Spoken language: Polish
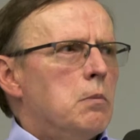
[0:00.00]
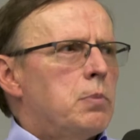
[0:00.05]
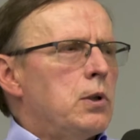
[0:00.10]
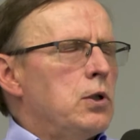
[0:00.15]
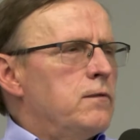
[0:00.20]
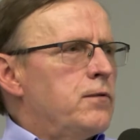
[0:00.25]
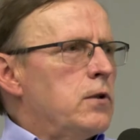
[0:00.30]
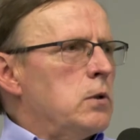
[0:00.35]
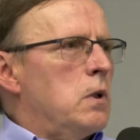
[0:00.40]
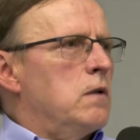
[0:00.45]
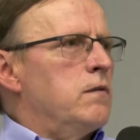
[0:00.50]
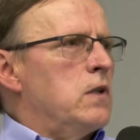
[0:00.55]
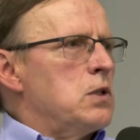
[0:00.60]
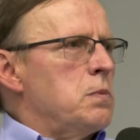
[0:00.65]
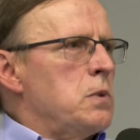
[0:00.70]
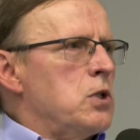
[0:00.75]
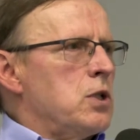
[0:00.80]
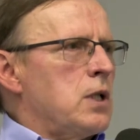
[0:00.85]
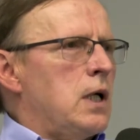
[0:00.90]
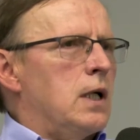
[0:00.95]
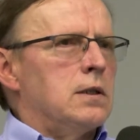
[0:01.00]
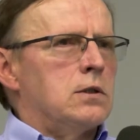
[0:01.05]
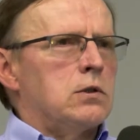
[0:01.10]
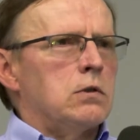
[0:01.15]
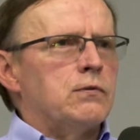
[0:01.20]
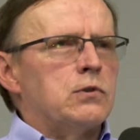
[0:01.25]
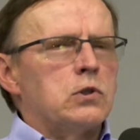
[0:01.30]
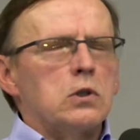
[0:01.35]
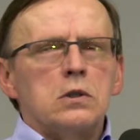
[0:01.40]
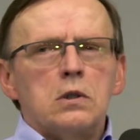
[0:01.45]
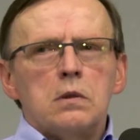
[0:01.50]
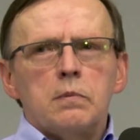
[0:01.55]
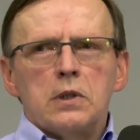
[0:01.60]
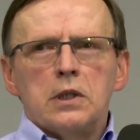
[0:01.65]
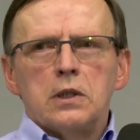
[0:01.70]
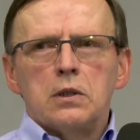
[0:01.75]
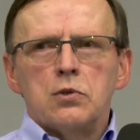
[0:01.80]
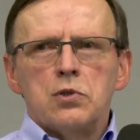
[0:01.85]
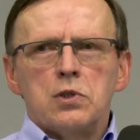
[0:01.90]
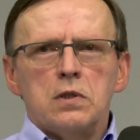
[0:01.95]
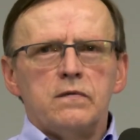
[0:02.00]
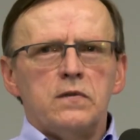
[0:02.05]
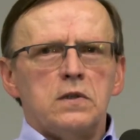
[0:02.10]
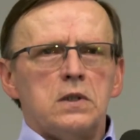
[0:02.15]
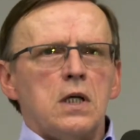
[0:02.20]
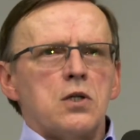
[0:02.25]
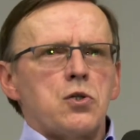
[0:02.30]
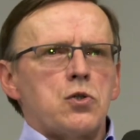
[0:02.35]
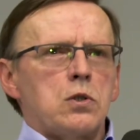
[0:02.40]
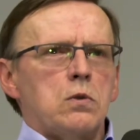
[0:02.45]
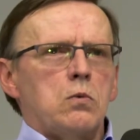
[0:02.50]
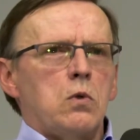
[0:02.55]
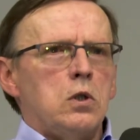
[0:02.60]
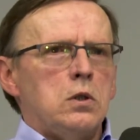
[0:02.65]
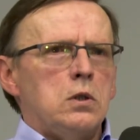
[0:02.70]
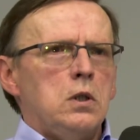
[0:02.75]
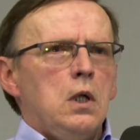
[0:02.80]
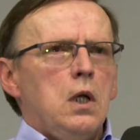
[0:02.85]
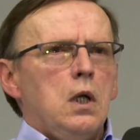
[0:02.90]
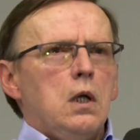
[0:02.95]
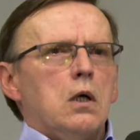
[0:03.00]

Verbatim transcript: Poinformować mieszkańców, co dobrego się wydarzyło.